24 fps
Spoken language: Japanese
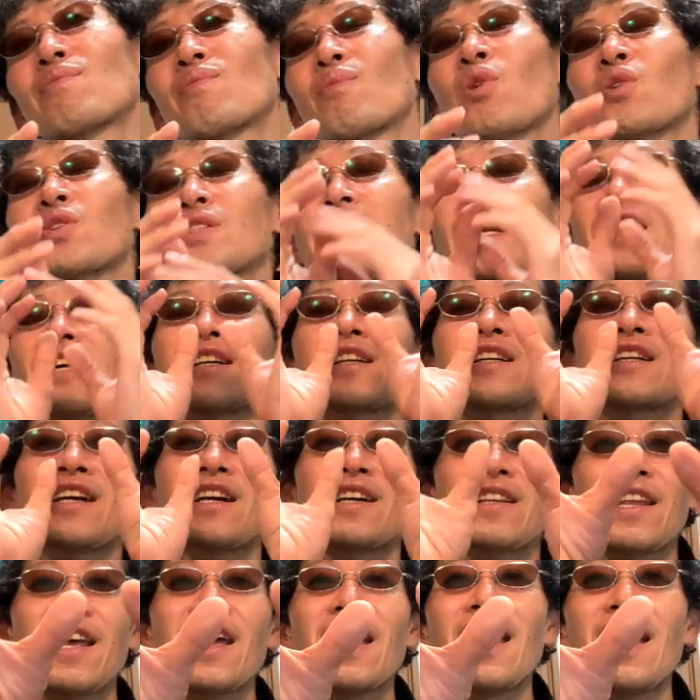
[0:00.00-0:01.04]
も作
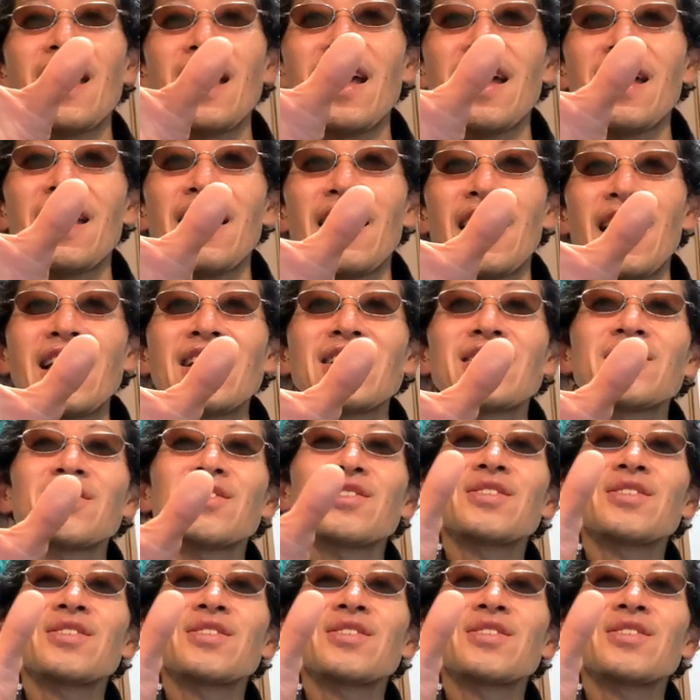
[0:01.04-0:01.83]
家で編